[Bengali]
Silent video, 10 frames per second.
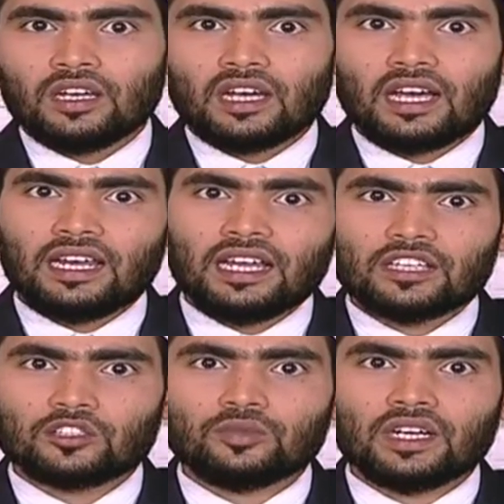এবং
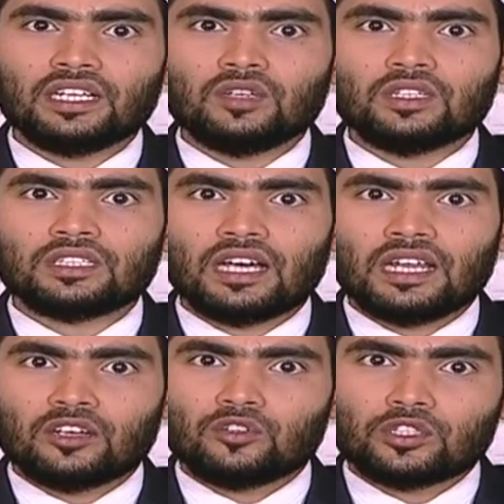আল্লাহ সুবাহ
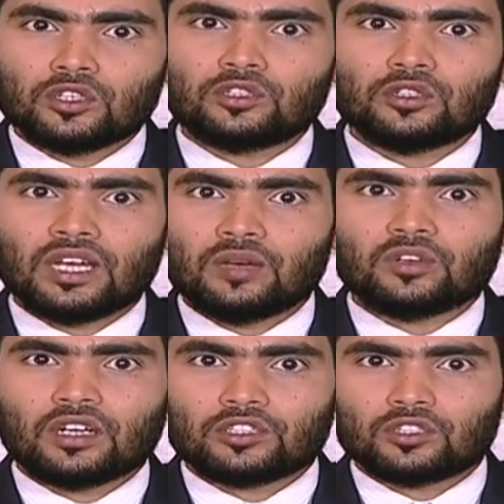তালার নৈকট্য
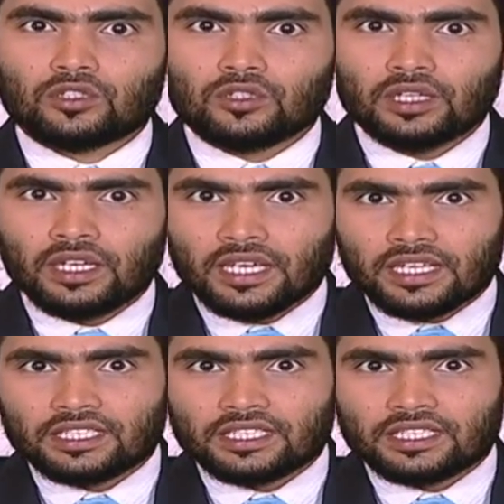লাভ করার জন্য